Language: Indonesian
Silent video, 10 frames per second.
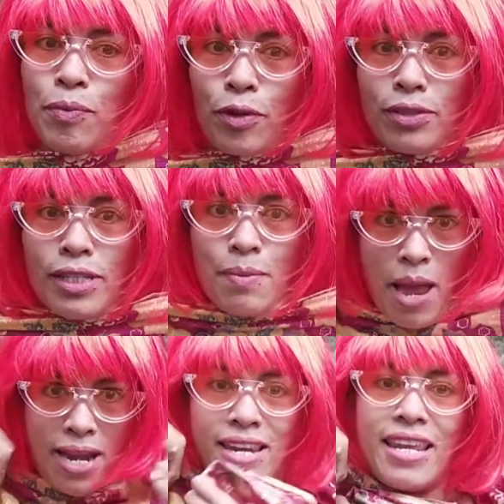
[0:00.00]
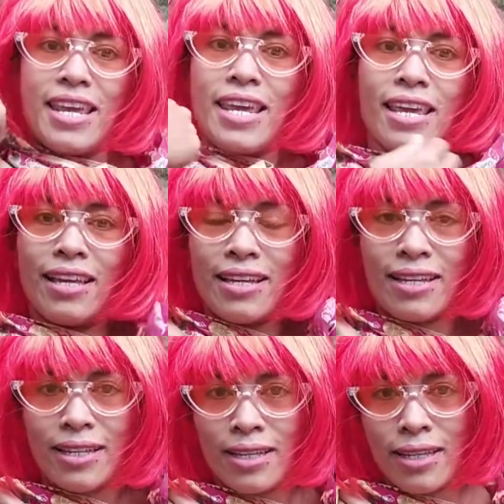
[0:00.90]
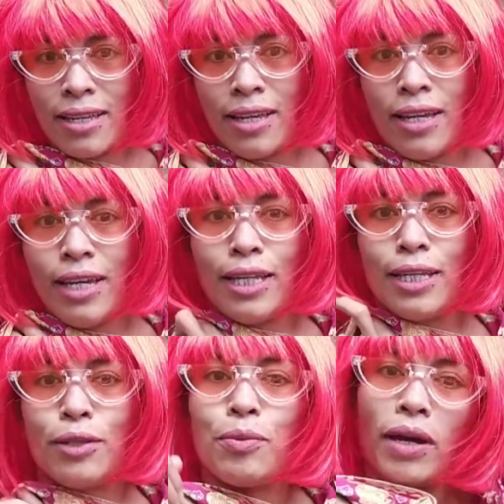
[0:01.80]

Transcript: mau proses mandi itu